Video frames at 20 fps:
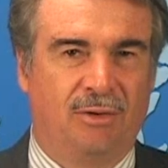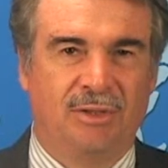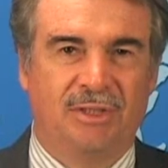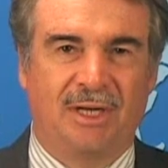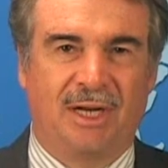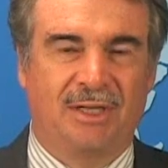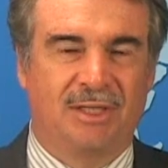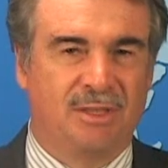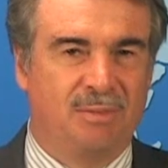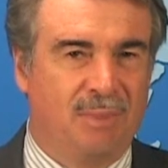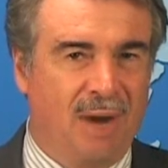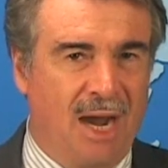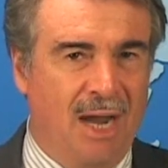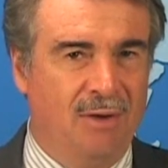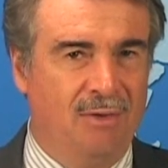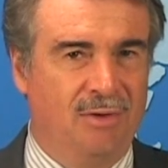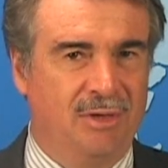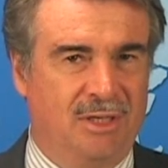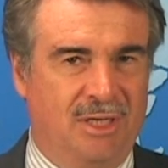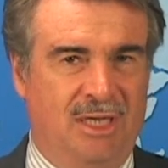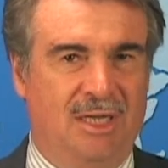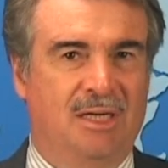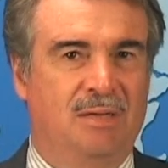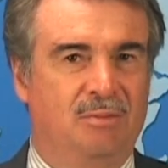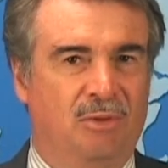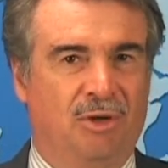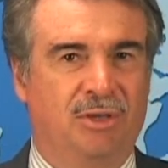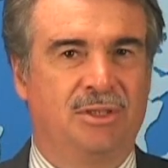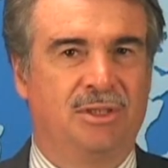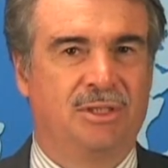uns als Mahnung dienen
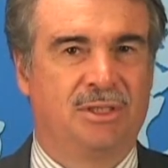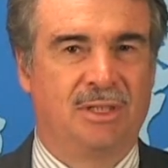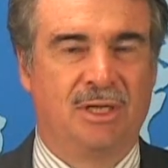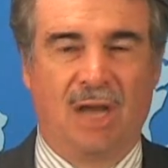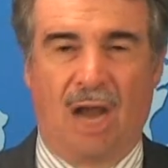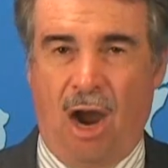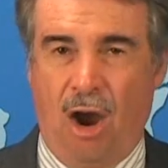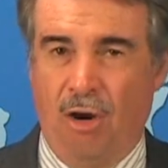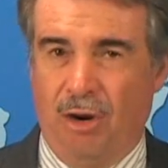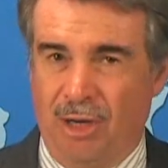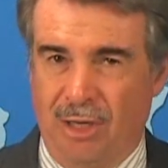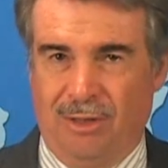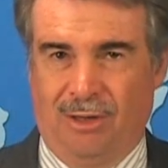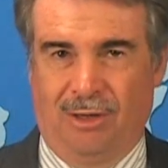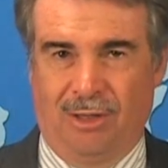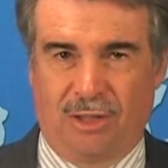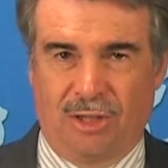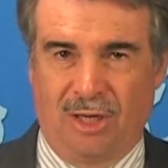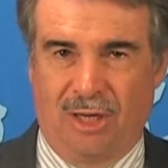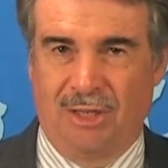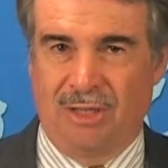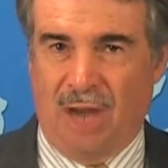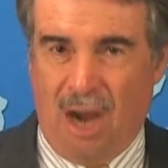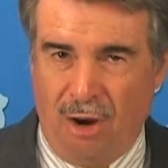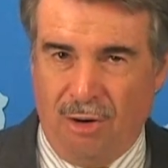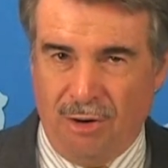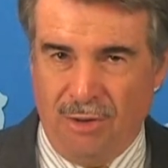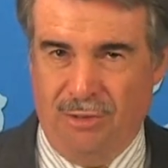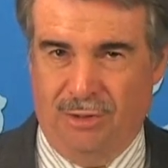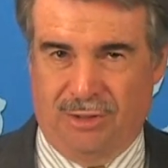muss, auch in Deutschland,
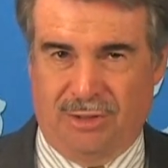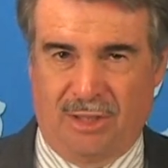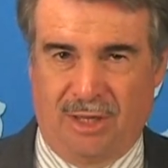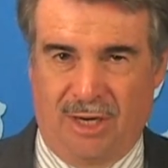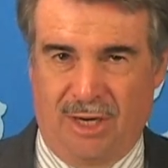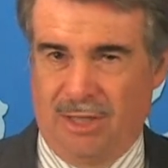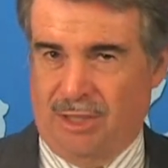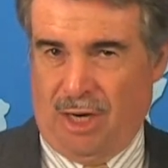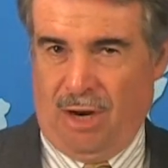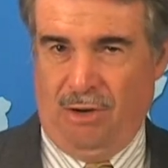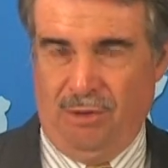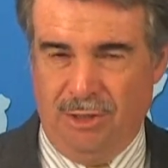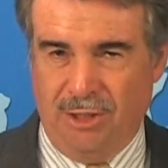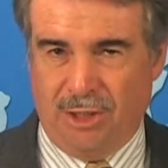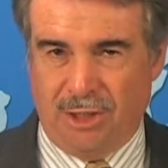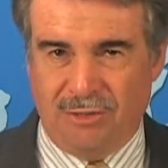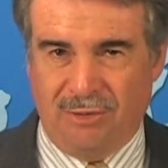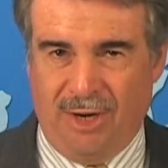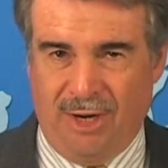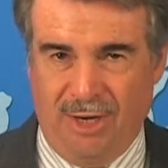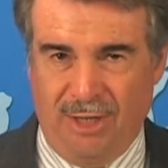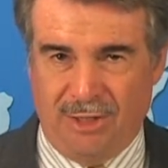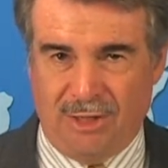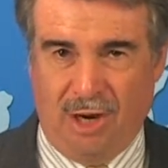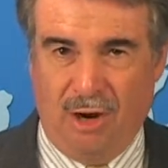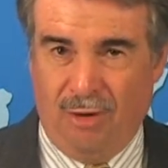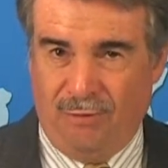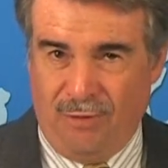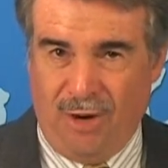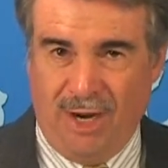auch in Österreich, auch in der Schweiz,
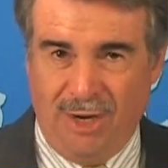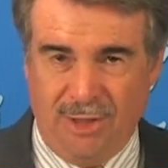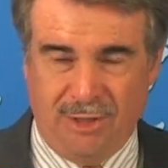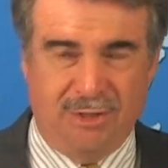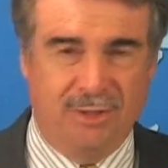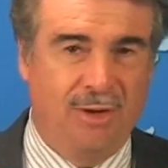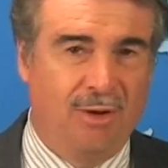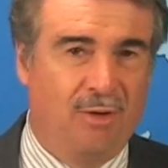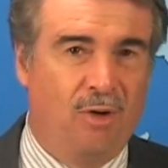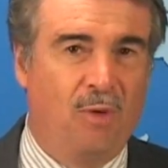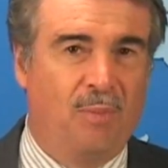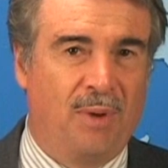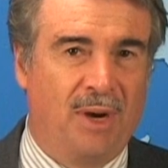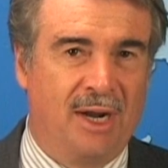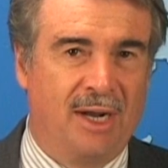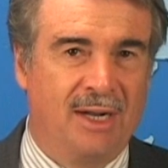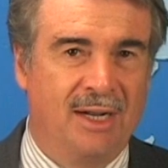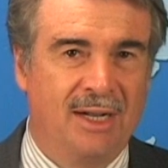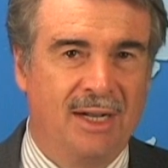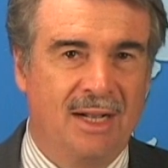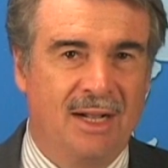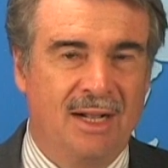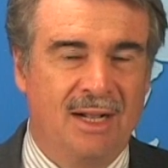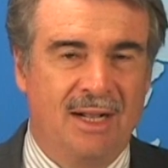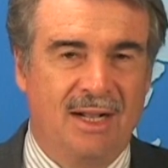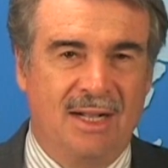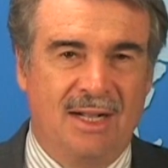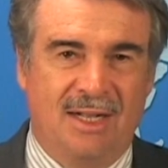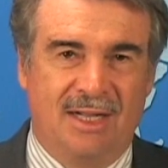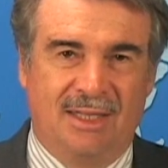auch woanders in Europa,
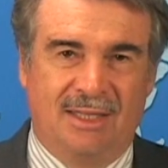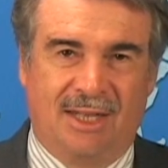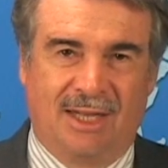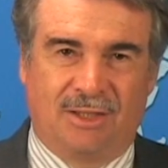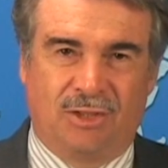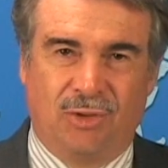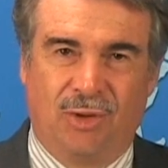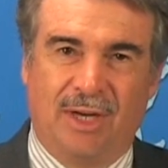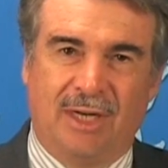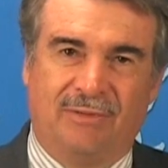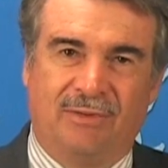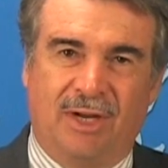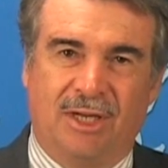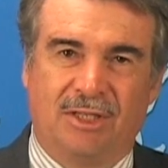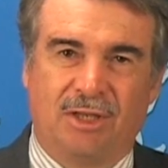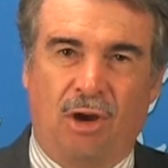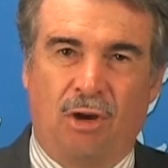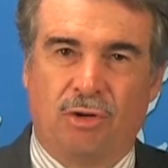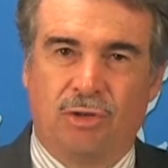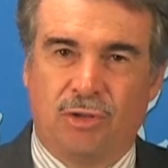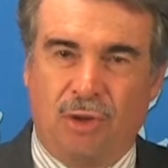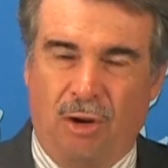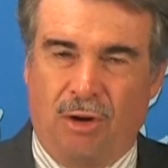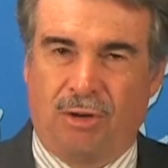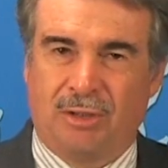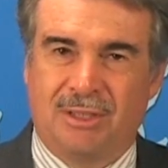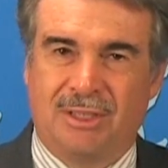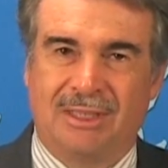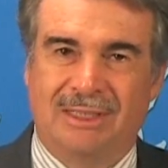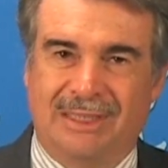dass so etwas auch
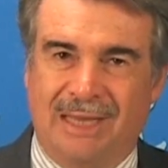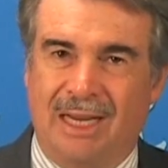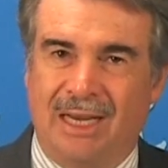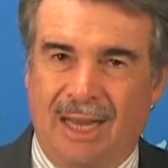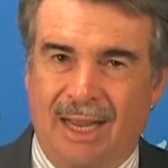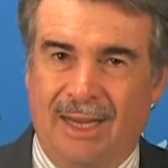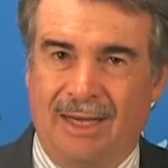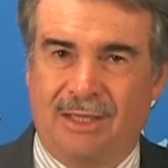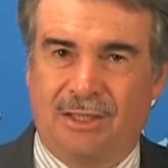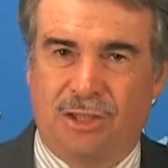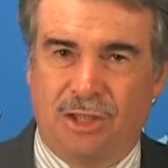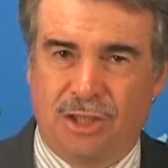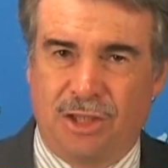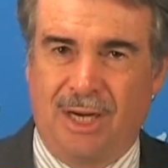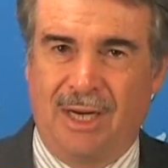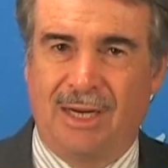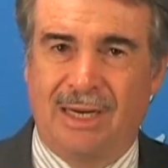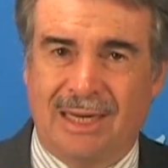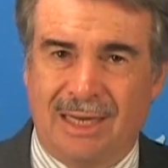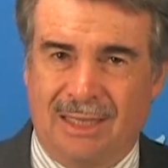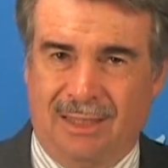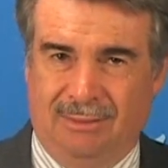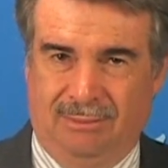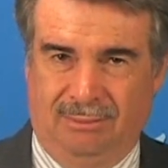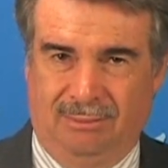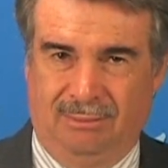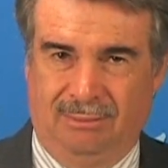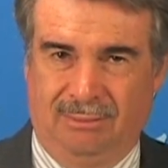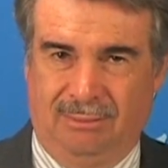dort sehr leicht geschehen kann.